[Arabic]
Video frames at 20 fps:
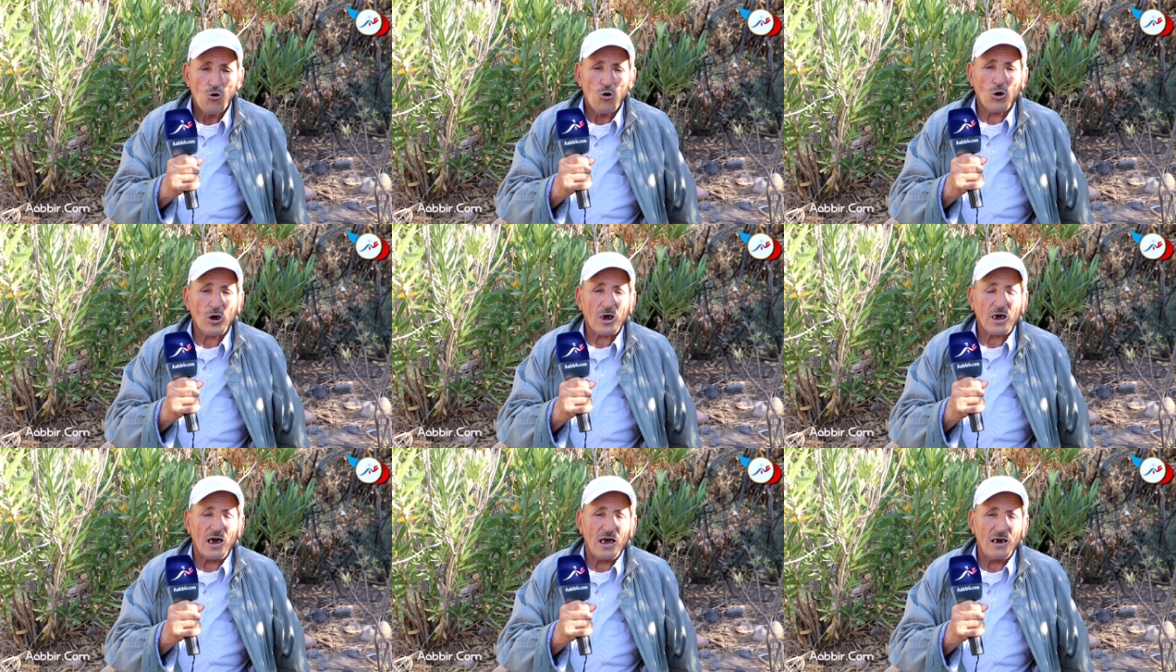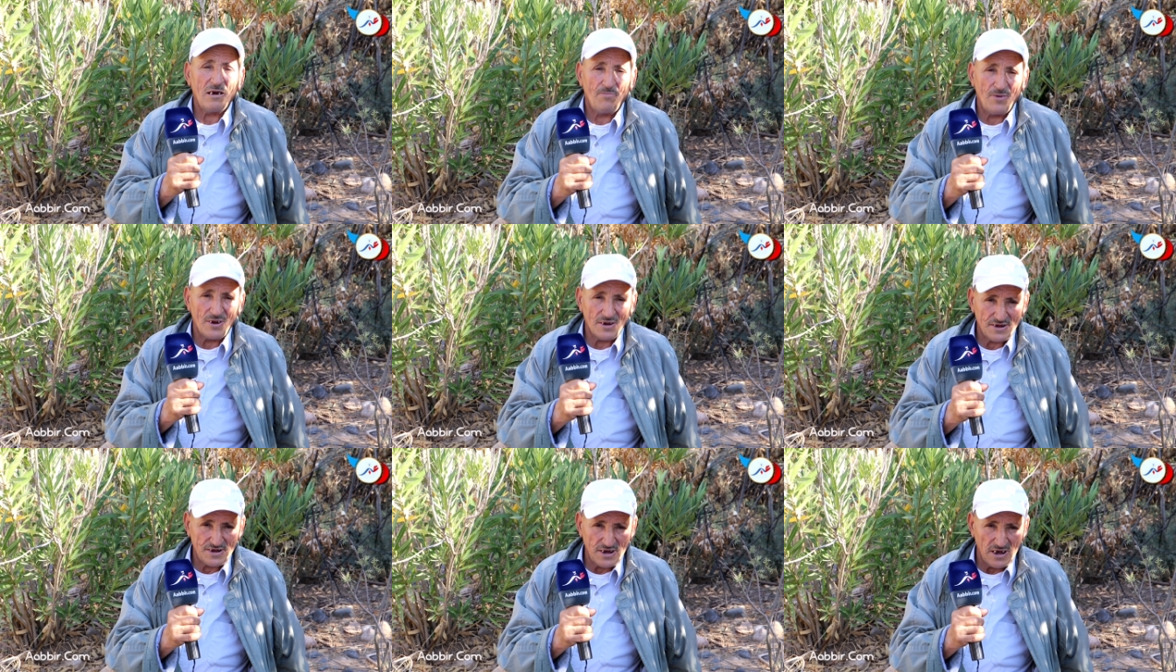وقع
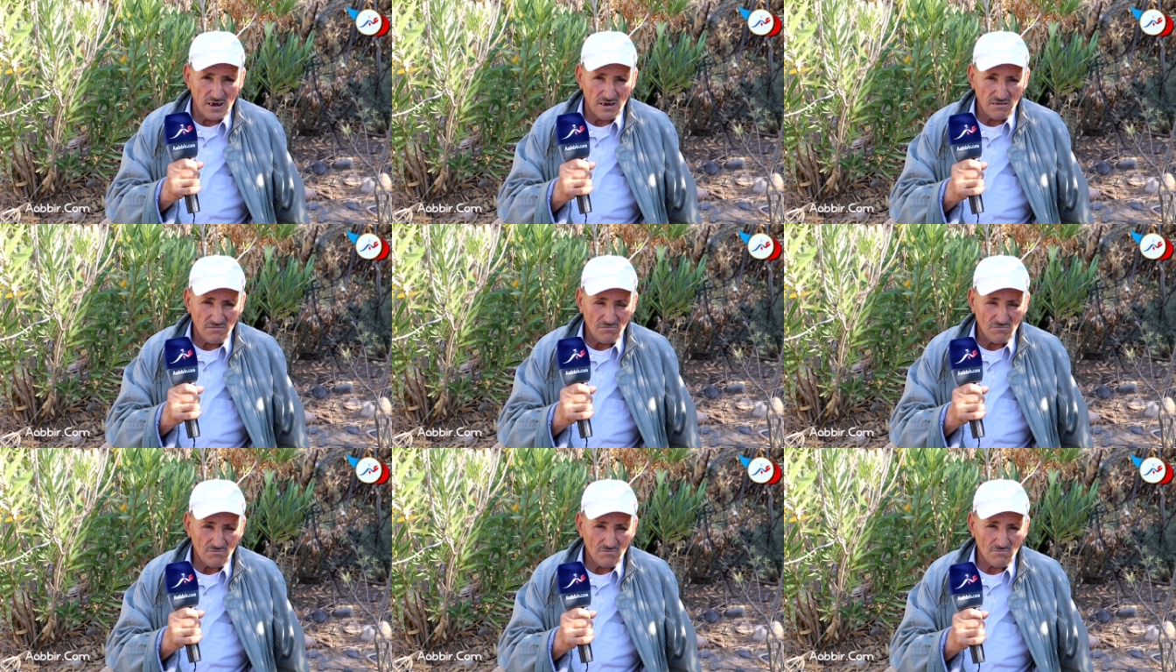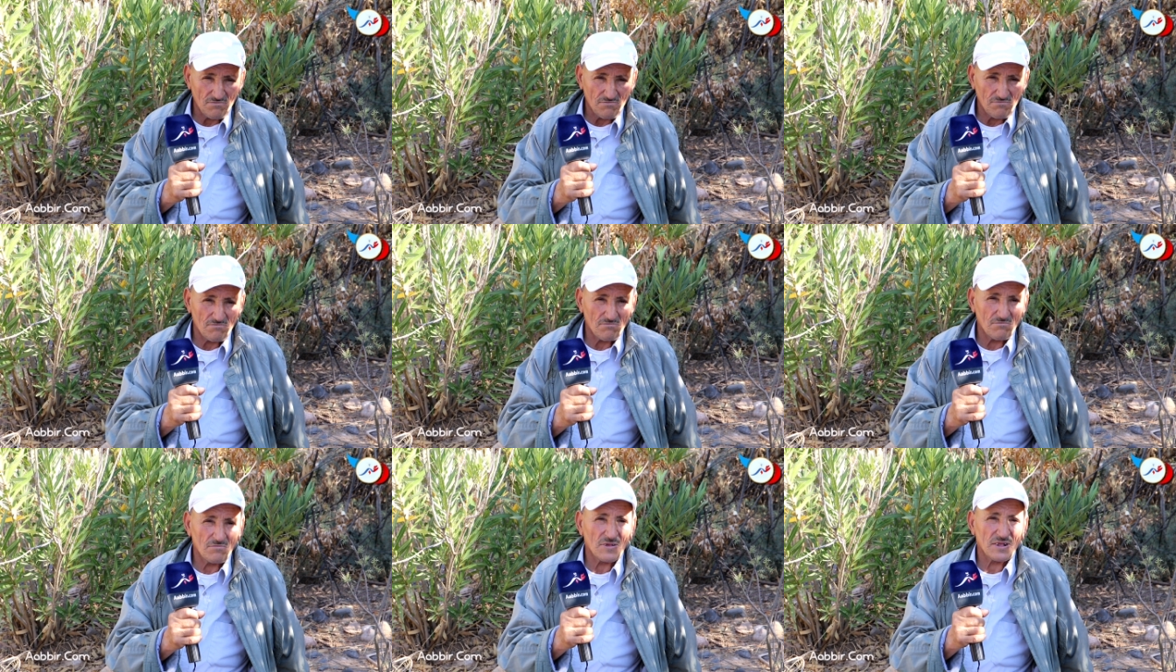لبنتي
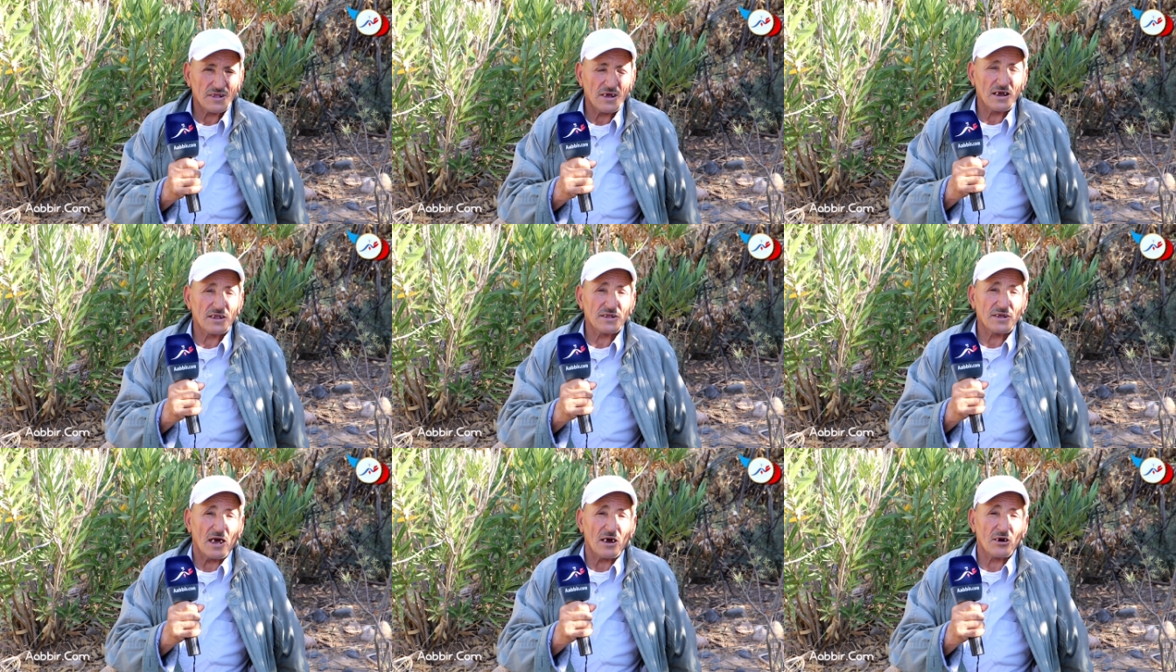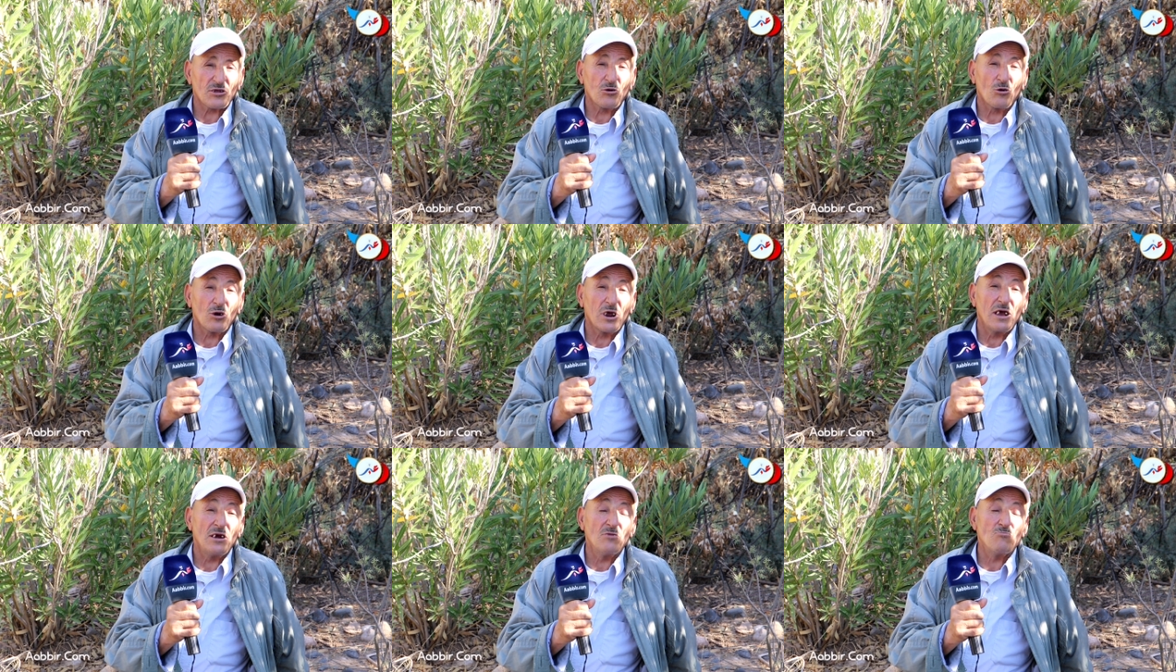
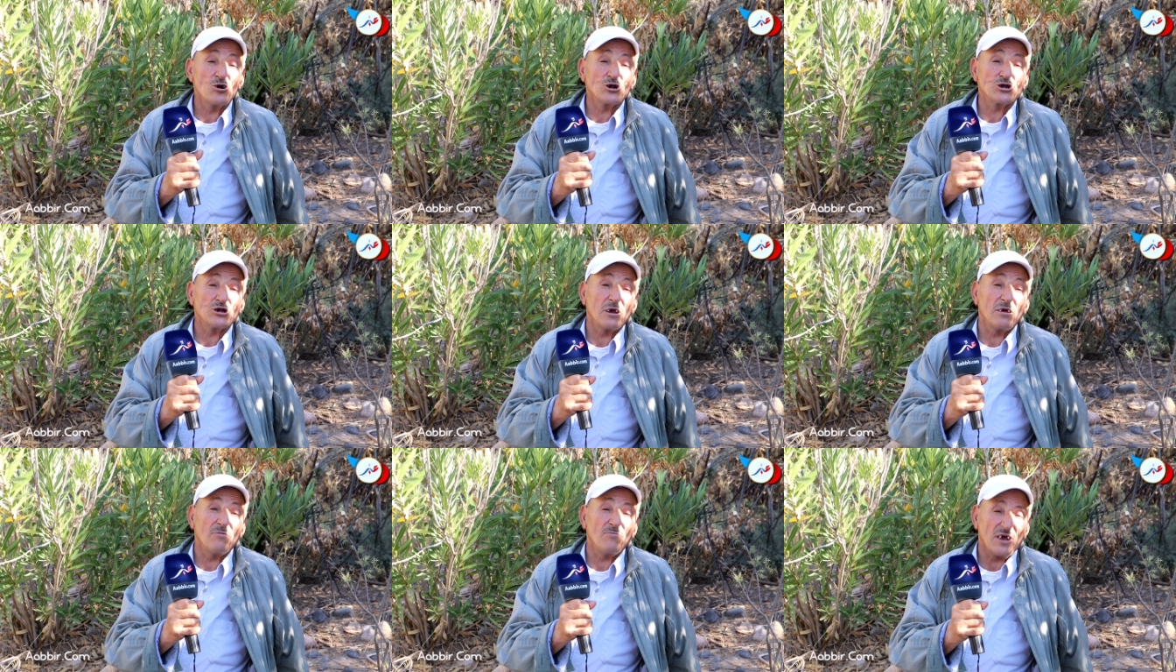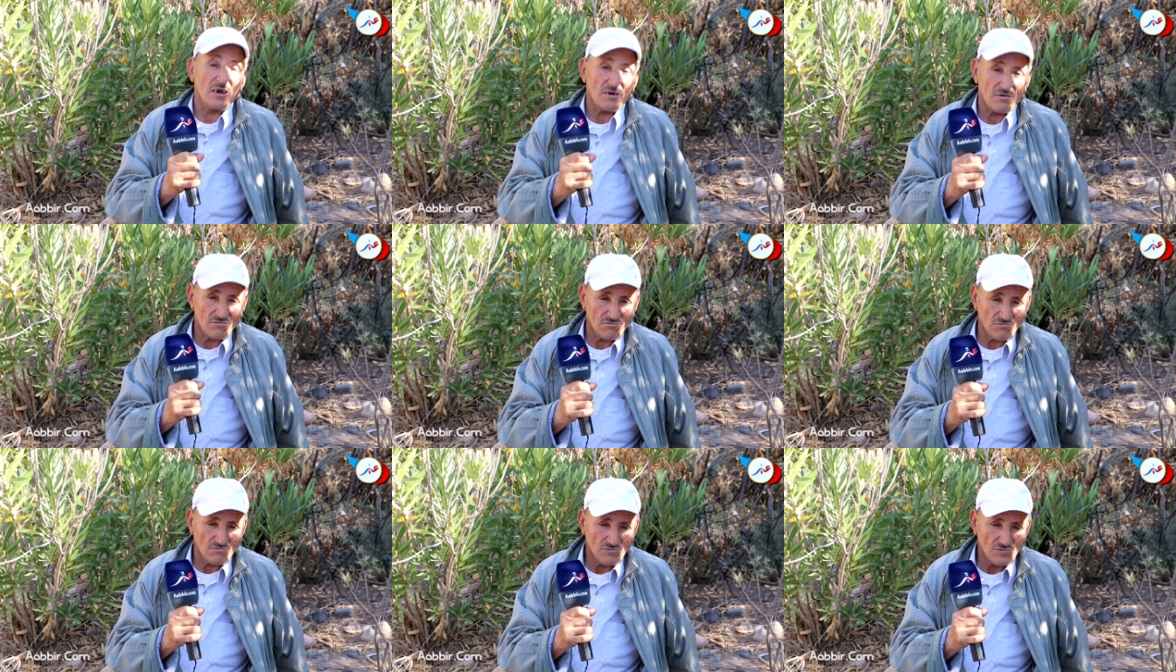تيتعرضو ليه
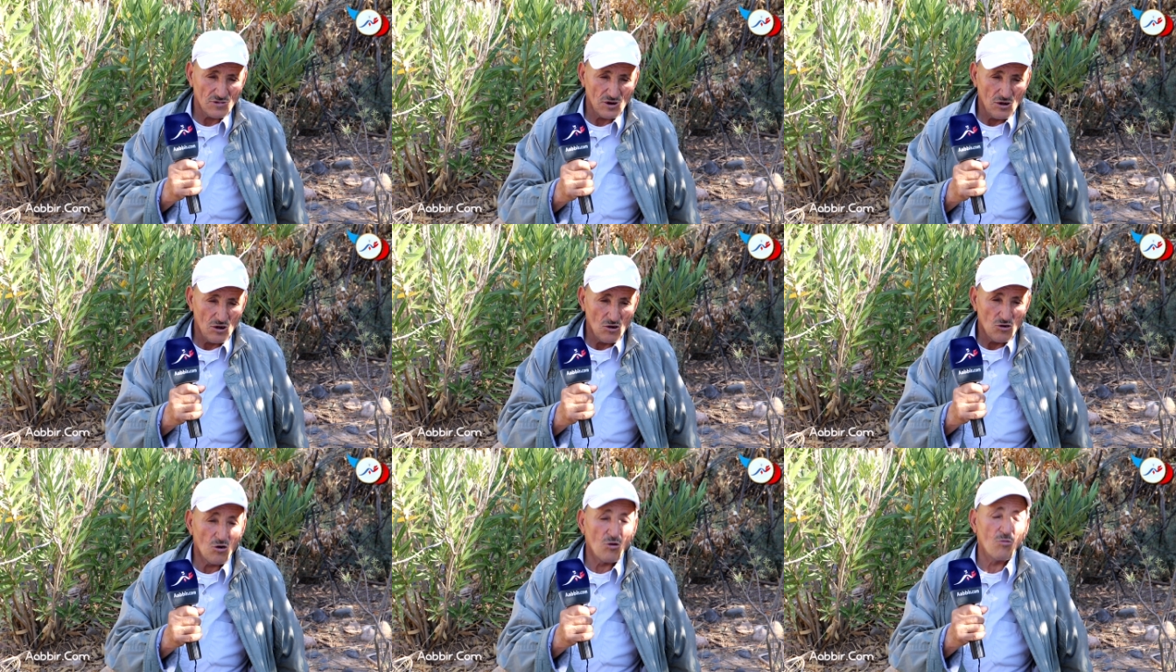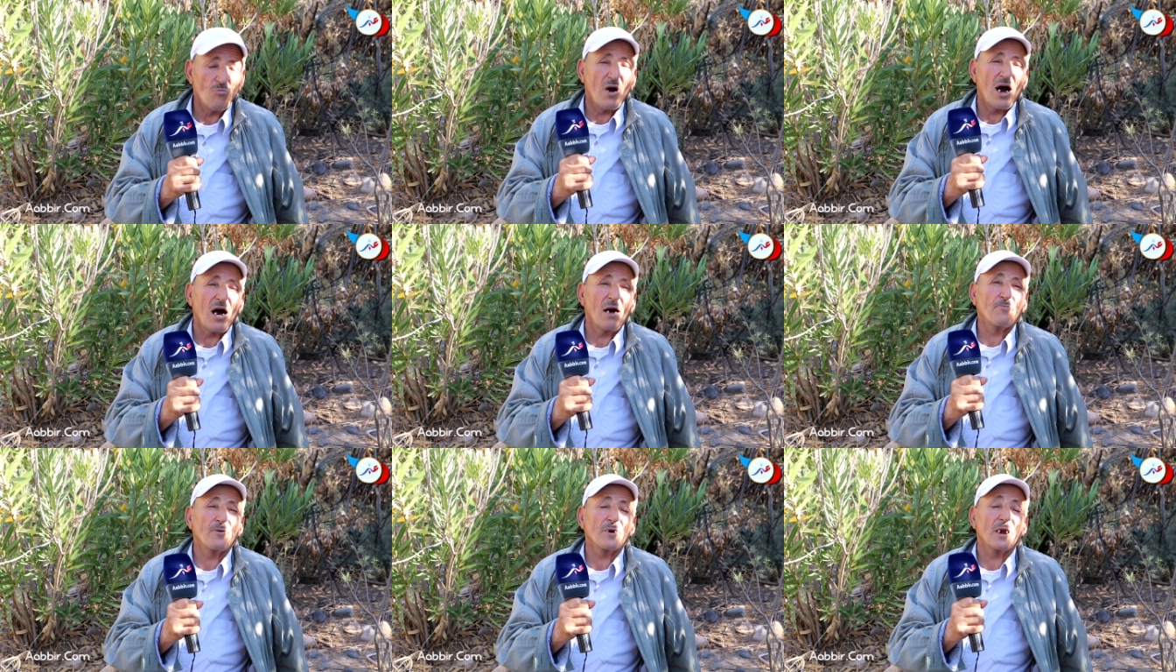المجرمين
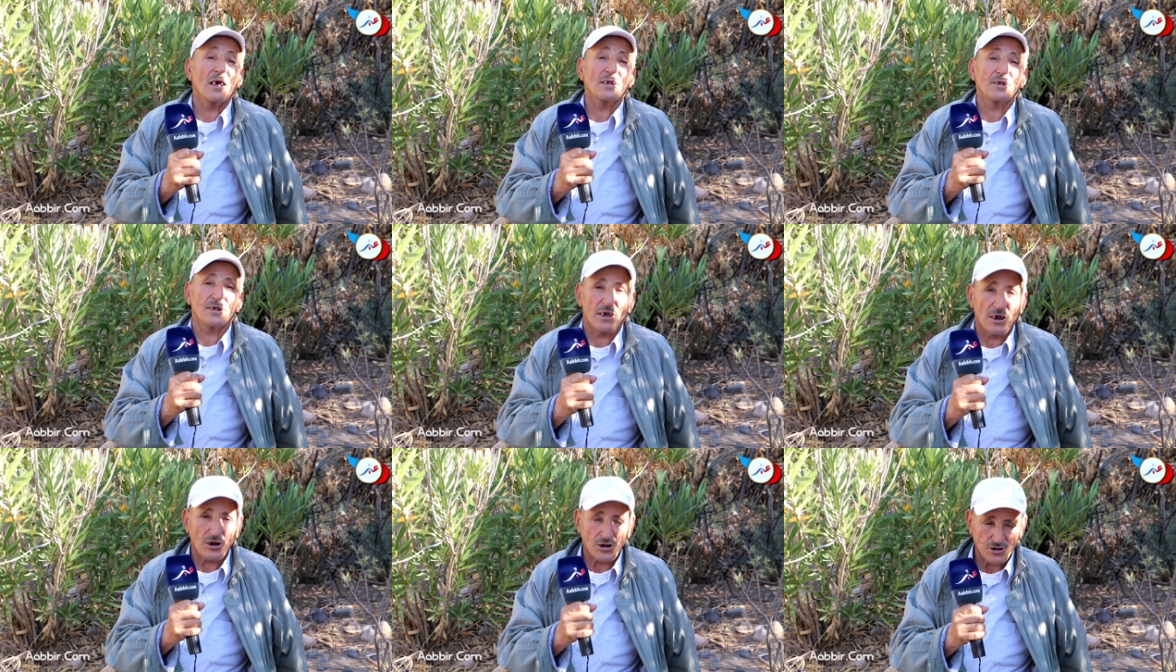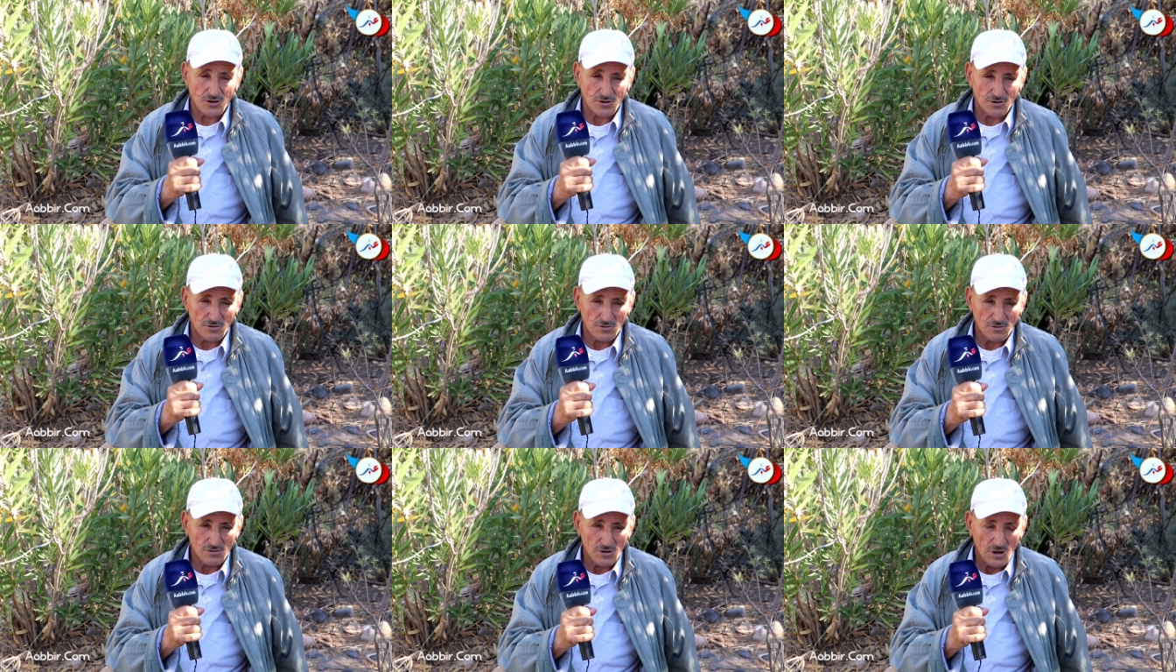وما
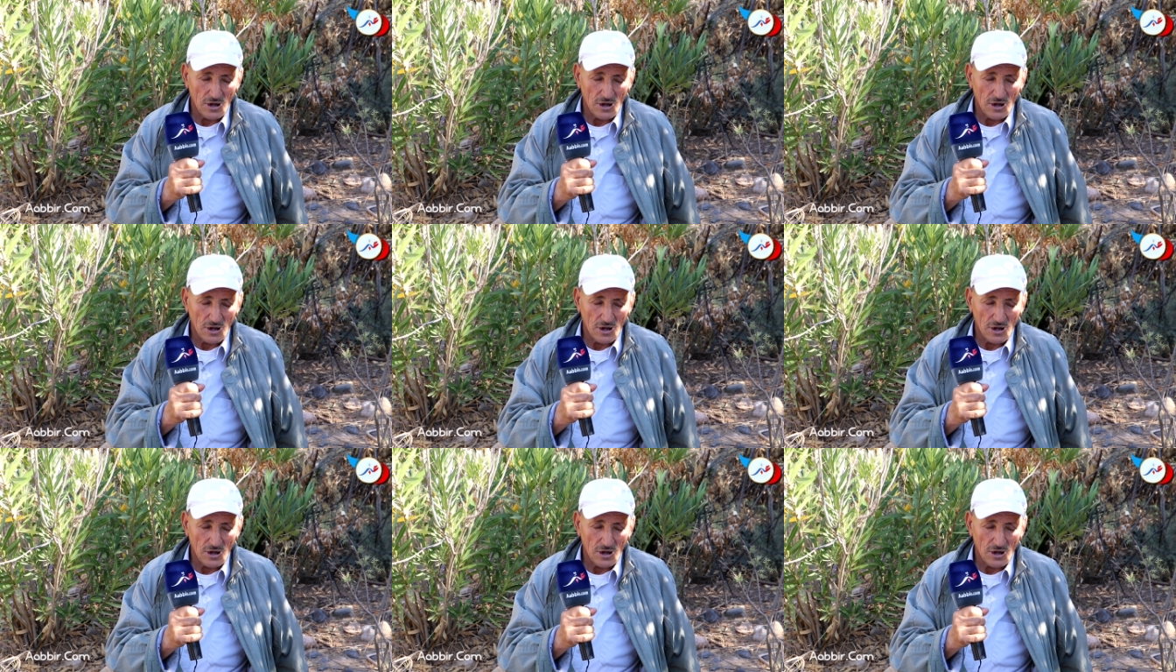براسيش